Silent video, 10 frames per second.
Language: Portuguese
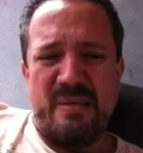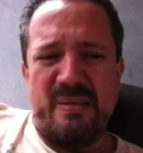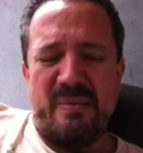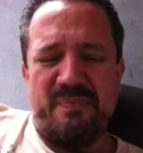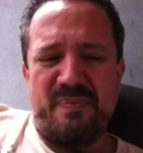
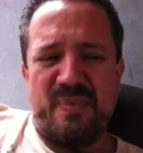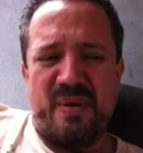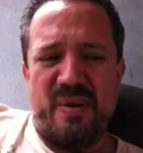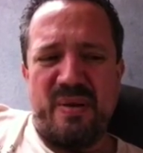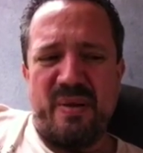Né?
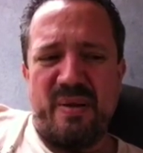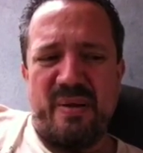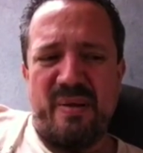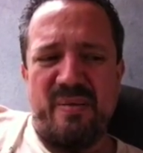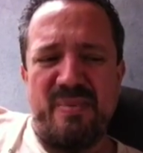
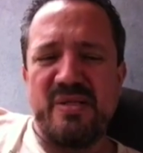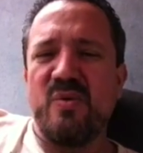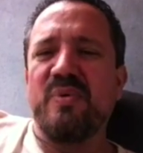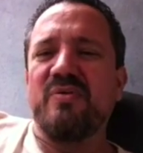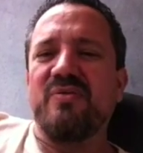É, mas
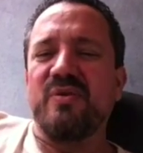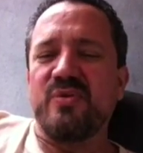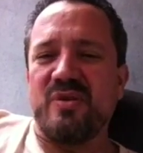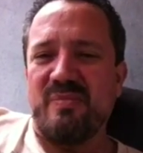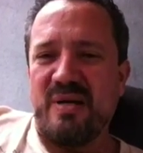eu
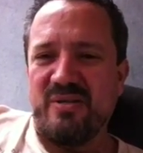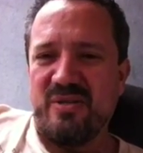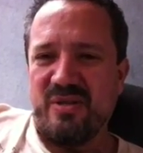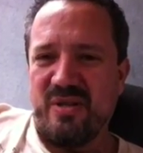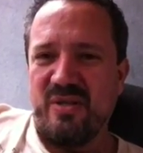prefiro chamar de